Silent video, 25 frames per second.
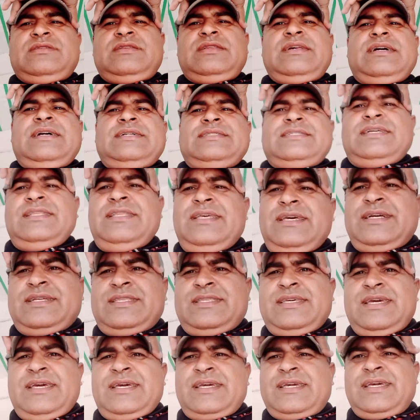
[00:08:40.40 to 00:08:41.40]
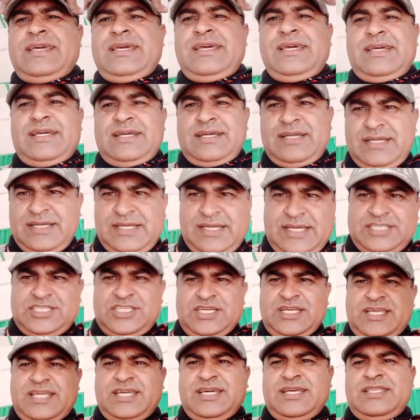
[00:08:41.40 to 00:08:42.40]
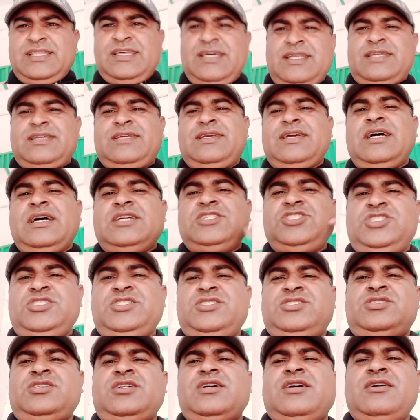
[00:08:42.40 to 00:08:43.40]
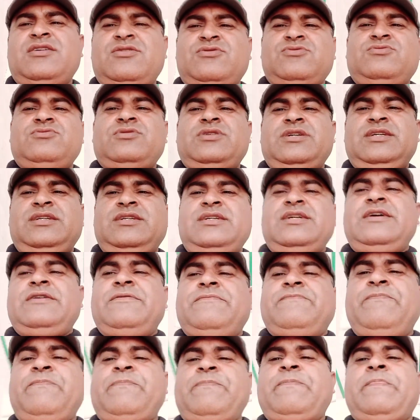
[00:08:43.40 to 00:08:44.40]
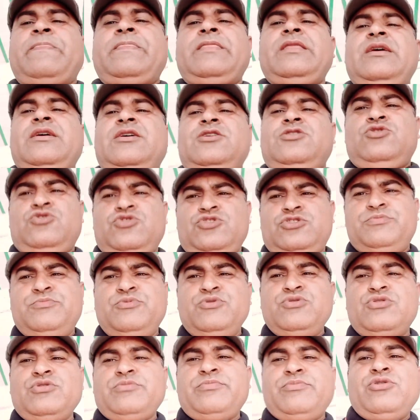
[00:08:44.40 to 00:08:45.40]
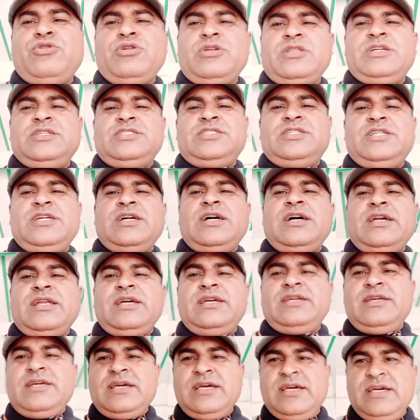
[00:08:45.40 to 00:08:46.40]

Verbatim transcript: लिहाजा देखते हैं कि किचन के अंदर क्या चीज़ तैयार हो रही है खुशबू तो बहुत अच्छी आ रही